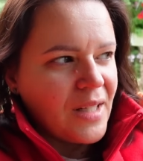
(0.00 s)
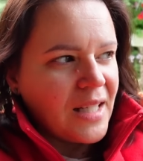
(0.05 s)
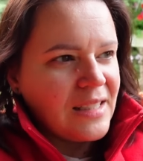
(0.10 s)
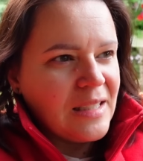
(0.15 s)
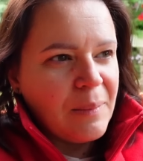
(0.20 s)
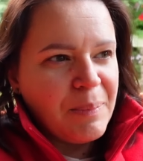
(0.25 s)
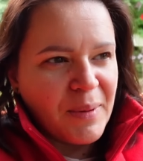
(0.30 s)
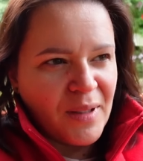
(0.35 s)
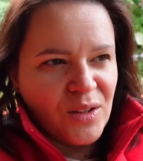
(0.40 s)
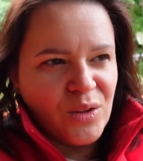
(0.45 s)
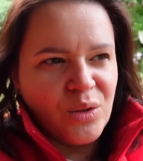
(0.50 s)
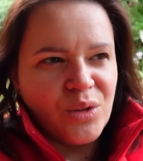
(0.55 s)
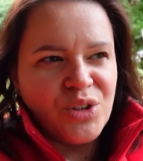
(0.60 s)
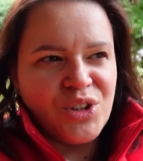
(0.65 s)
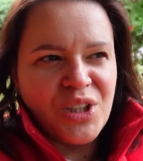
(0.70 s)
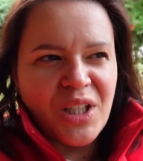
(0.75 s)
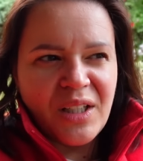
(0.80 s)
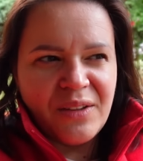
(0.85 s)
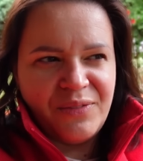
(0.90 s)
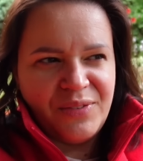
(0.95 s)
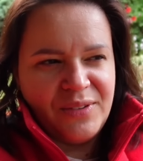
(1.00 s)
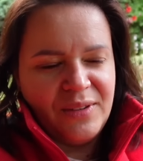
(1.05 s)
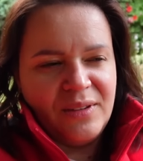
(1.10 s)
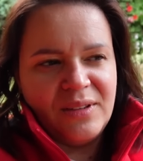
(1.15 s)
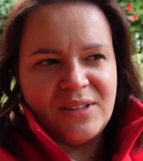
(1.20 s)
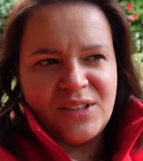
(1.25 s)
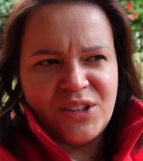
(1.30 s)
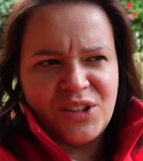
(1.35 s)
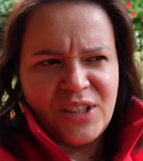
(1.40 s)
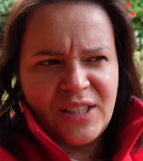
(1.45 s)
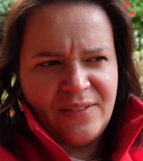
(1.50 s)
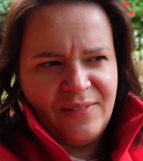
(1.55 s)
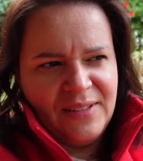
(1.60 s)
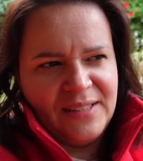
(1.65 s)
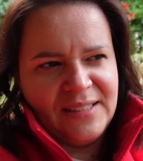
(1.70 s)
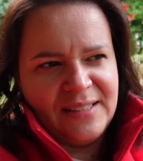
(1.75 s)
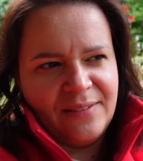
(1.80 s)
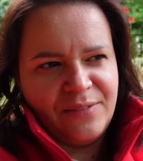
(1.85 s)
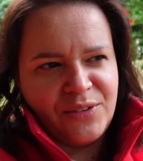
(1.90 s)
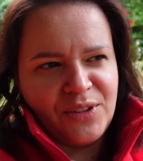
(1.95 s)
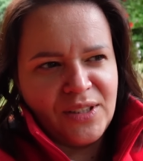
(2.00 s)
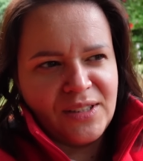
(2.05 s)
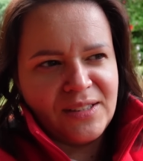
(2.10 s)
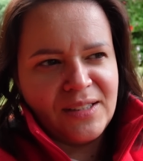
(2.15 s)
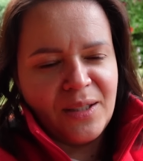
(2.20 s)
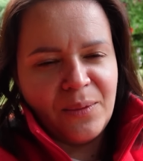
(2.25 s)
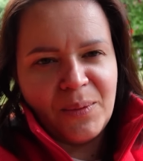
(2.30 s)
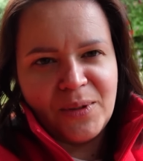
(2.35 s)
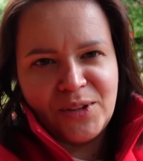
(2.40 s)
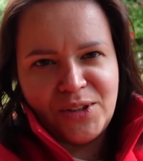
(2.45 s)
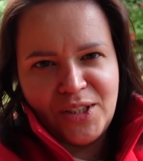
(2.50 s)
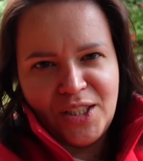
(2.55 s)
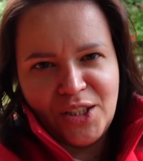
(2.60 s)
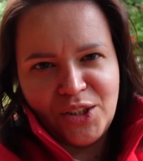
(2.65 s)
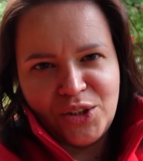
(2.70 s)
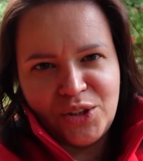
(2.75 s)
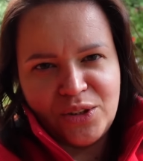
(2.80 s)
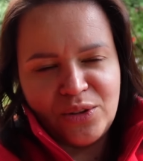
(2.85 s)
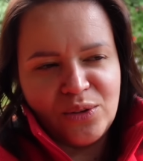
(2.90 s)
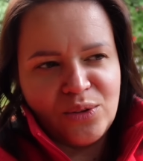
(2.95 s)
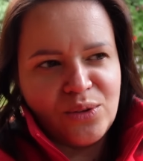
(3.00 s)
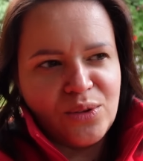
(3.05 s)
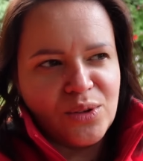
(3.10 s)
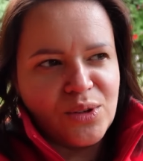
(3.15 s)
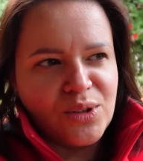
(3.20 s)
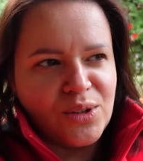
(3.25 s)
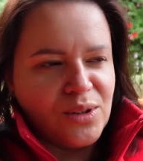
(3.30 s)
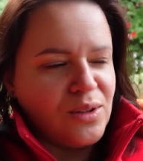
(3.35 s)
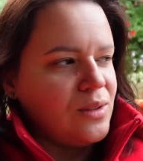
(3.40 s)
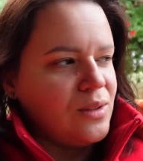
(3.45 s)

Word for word: tak naprawdę od czerwiec zawsze jest najładniejszy. No to